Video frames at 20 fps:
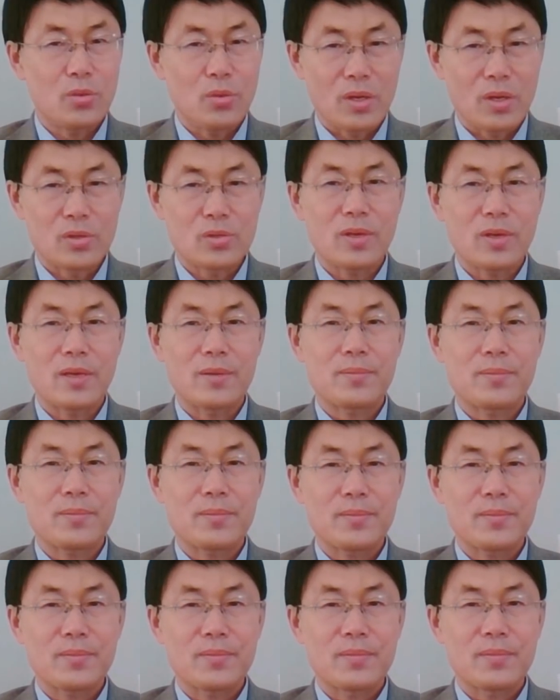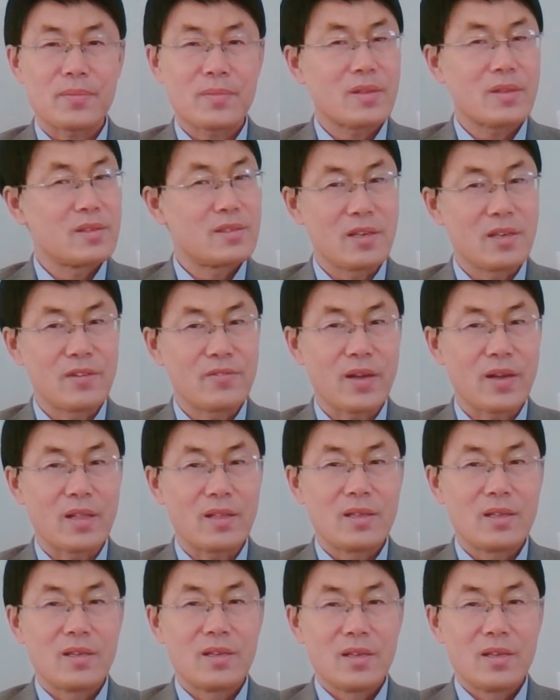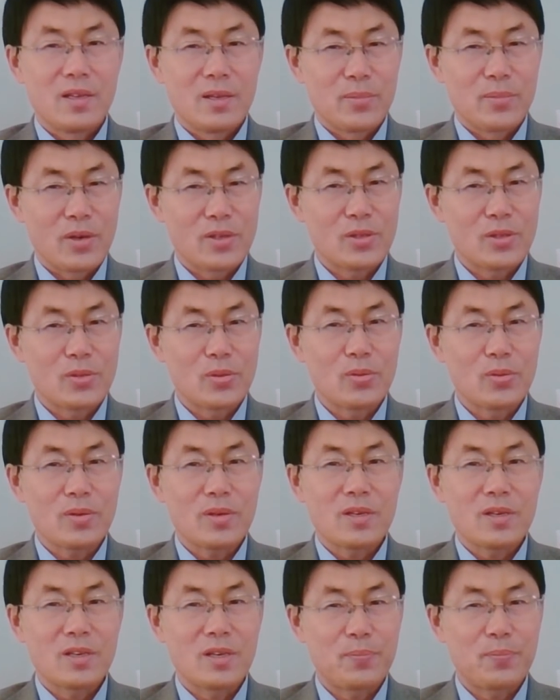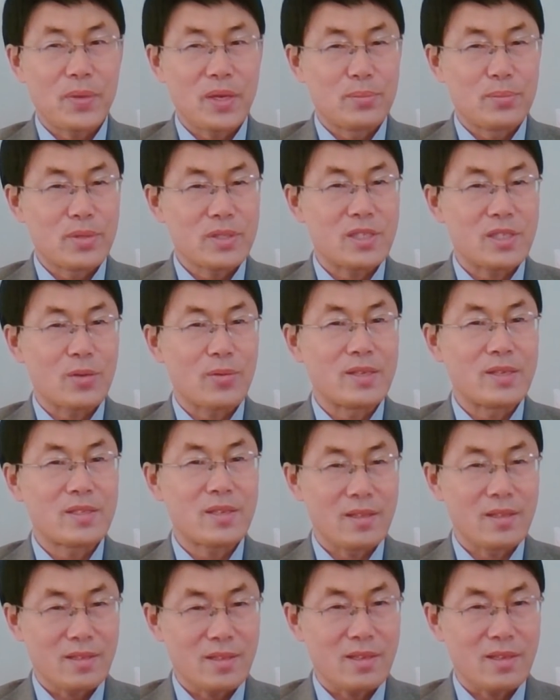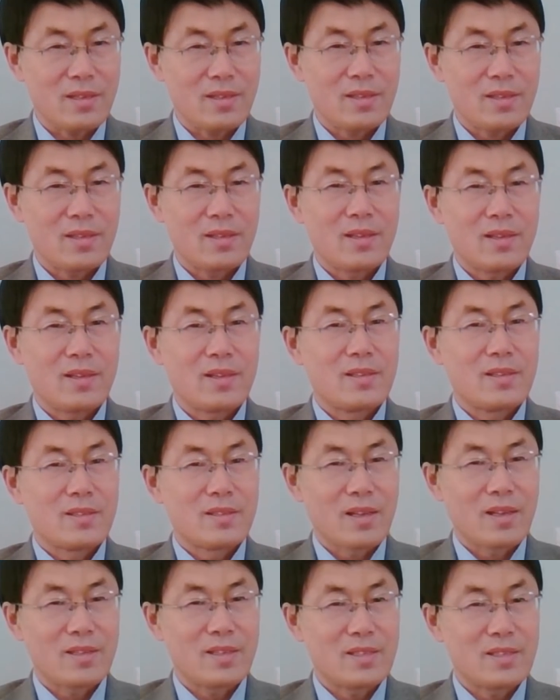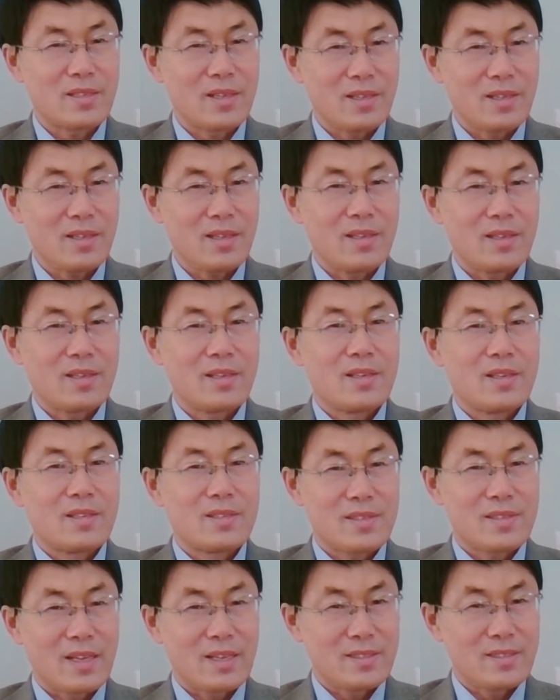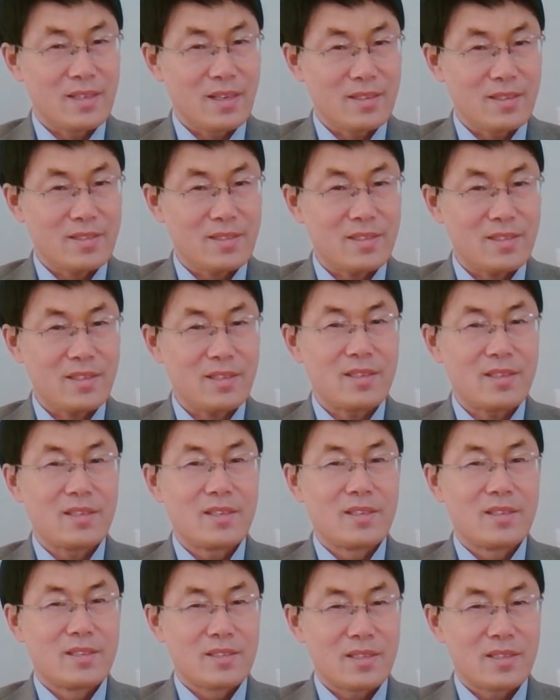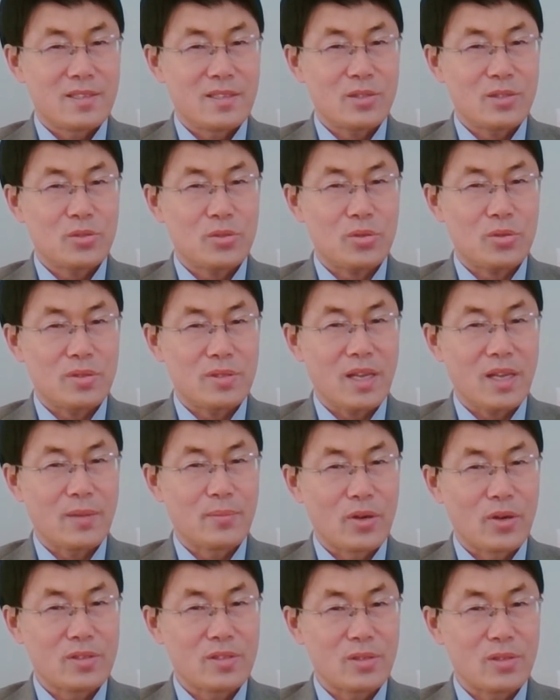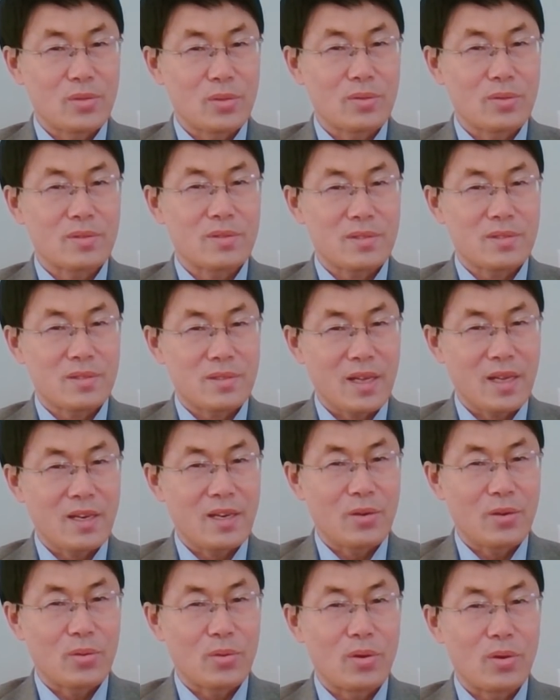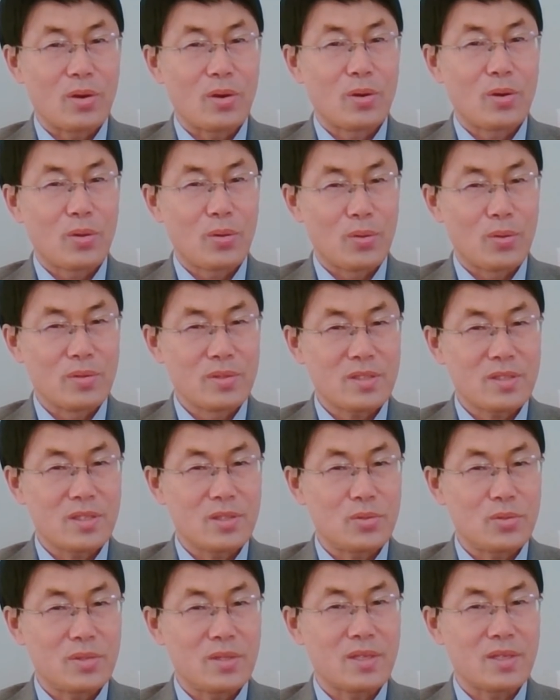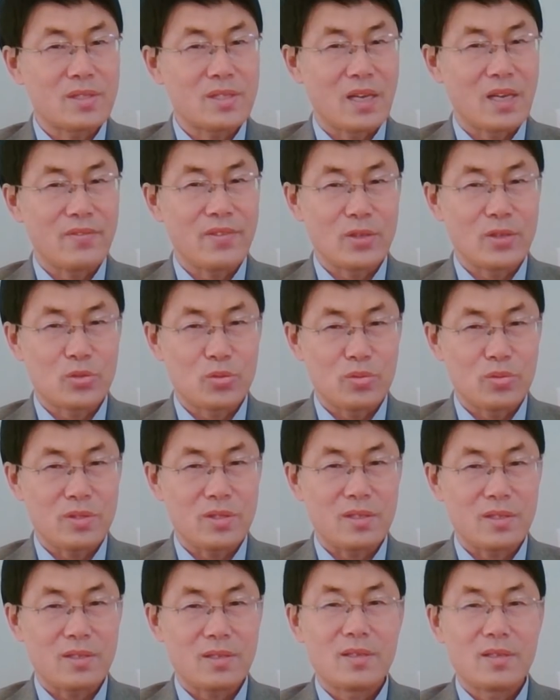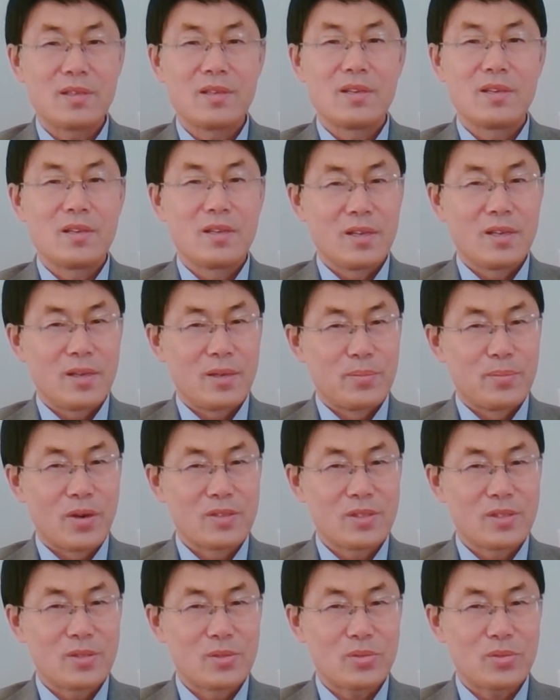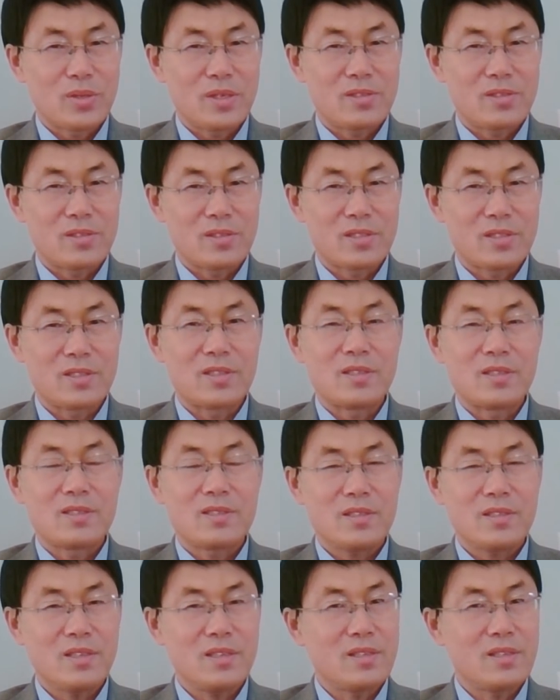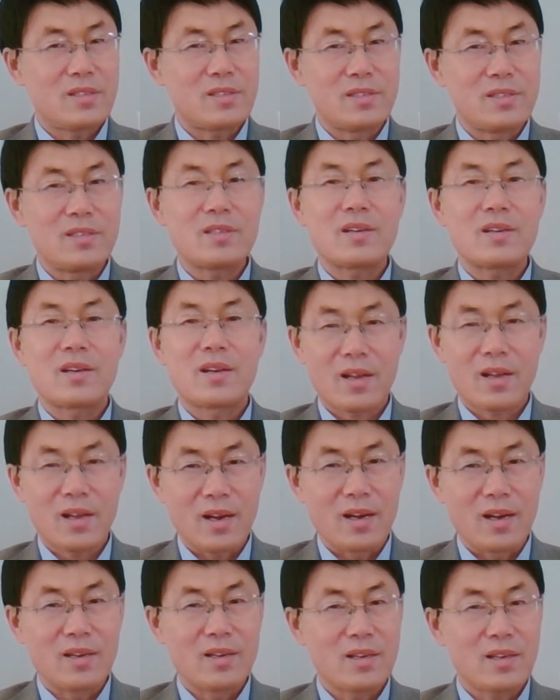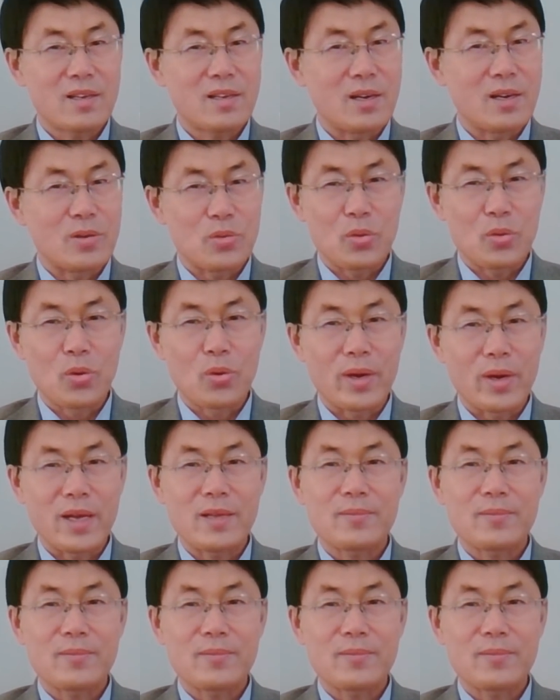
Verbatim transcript: 帅。相反，毛泽东可并不喜欢陈毅。当年陈毅在江西曾经取代毛泽东担任过红四军的前委书记，毛泽东对此事一直耿耿于怀。